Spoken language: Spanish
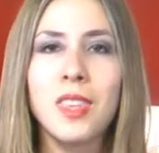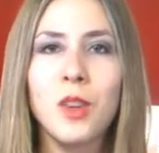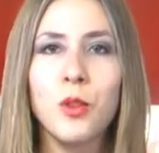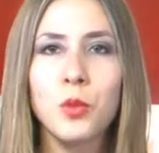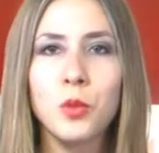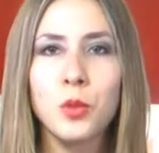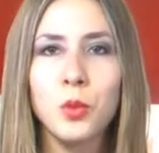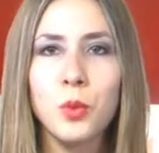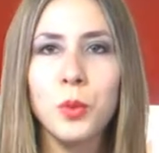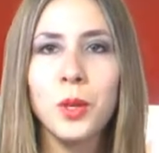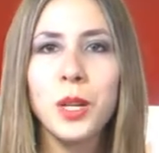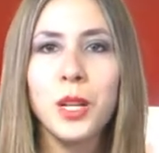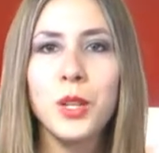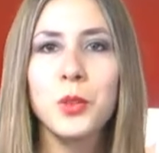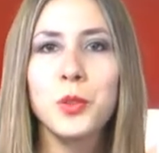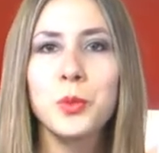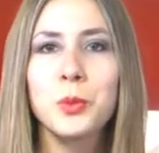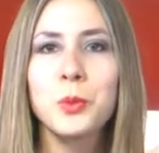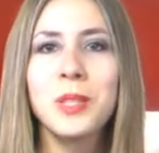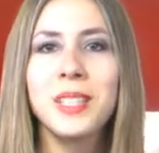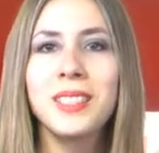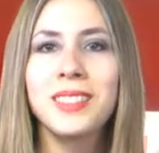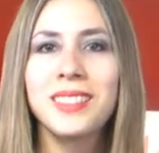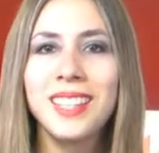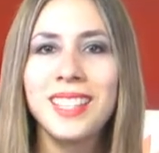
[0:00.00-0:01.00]
de octubre del
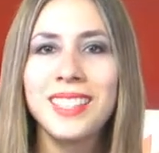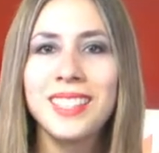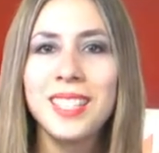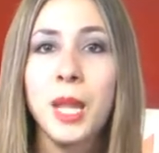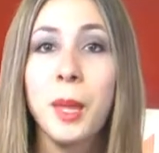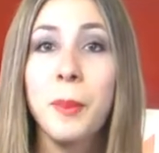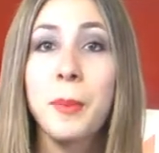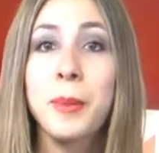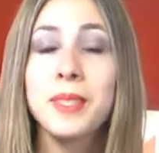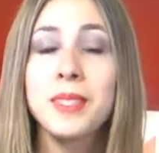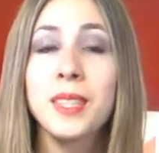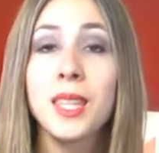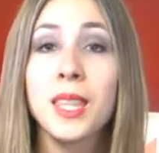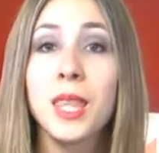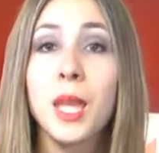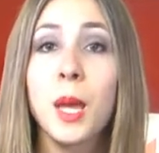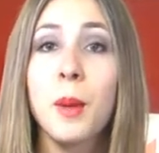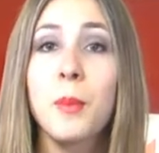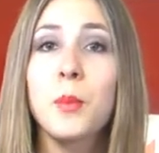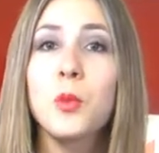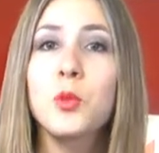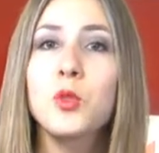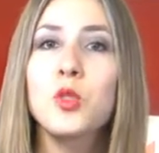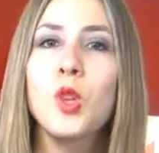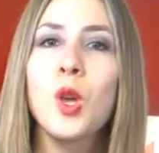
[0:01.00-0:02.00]
2013, les
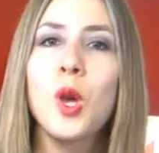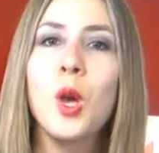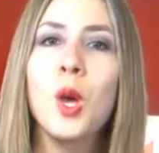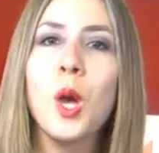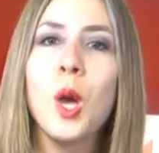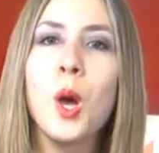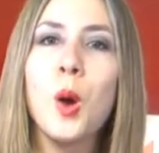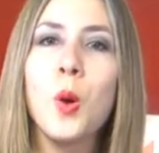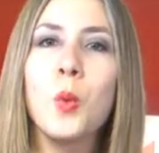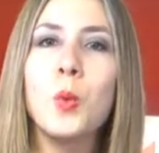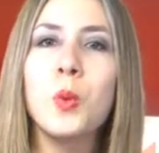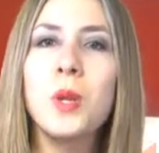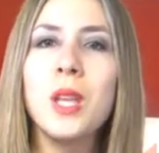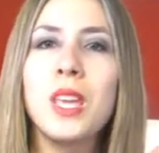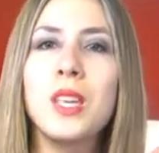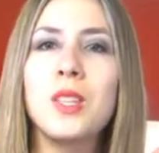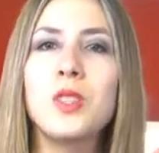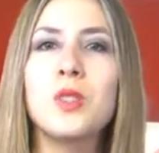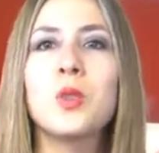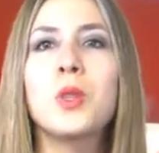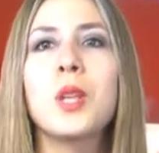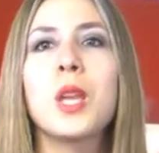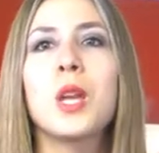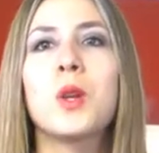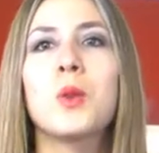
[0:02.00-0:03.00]
presentamos una
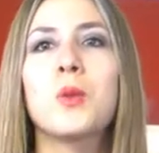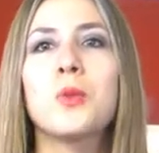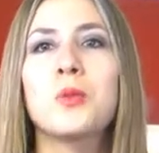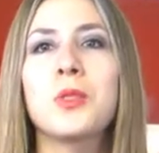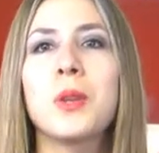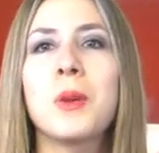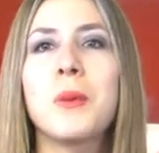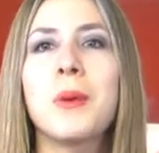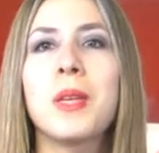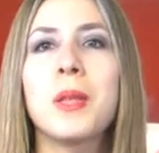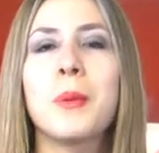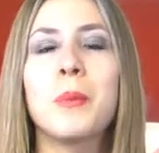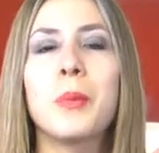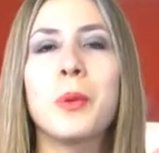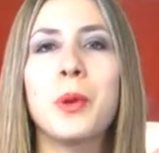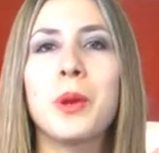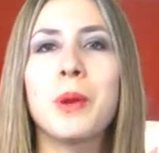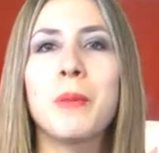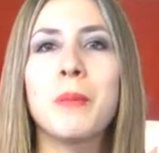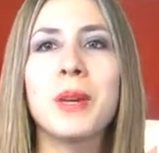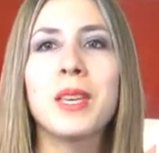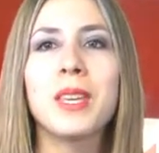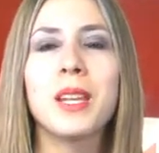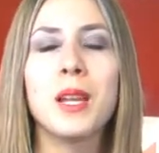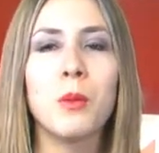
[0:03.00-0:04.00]
edición exclusiva del
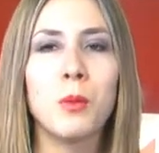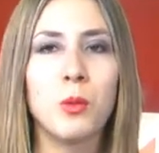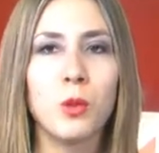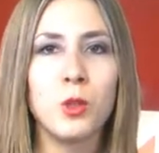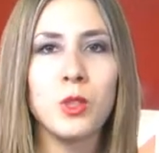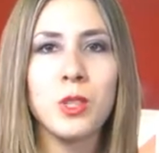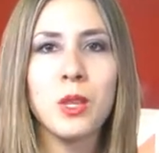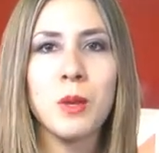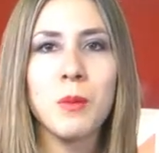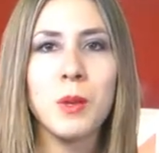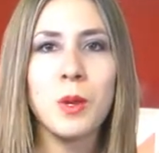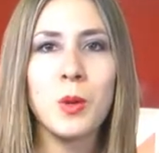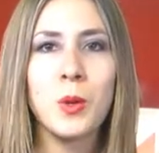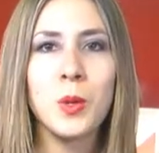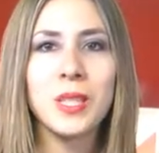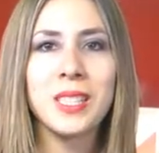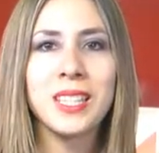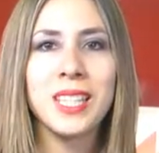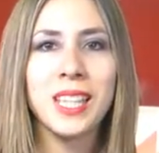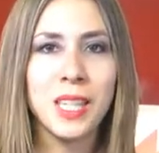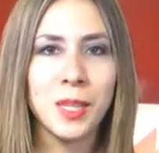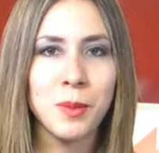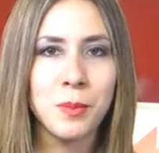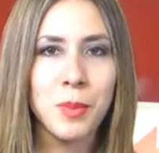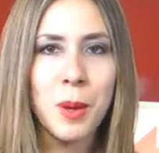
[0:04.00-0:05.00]
programa de la Bolsa de Valores
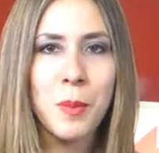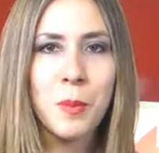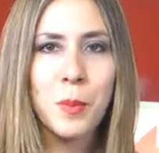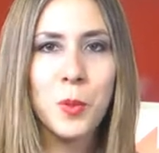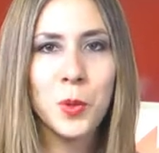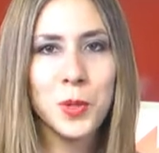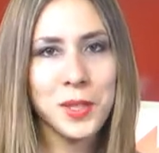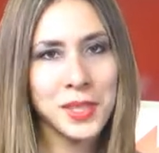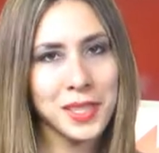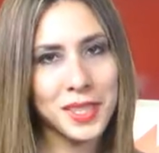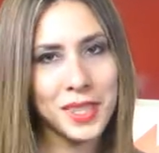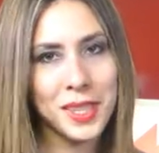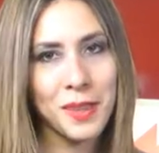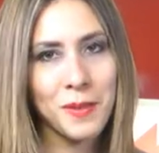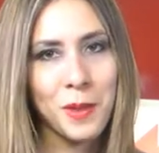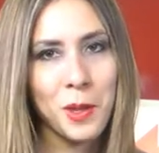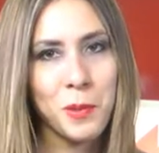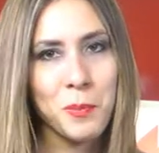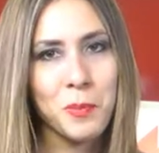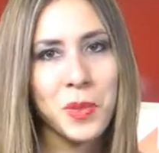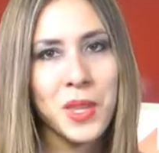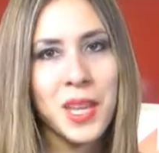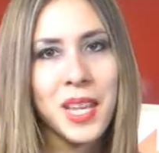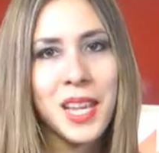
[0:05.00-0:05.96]
de Lima, Bolsa TV.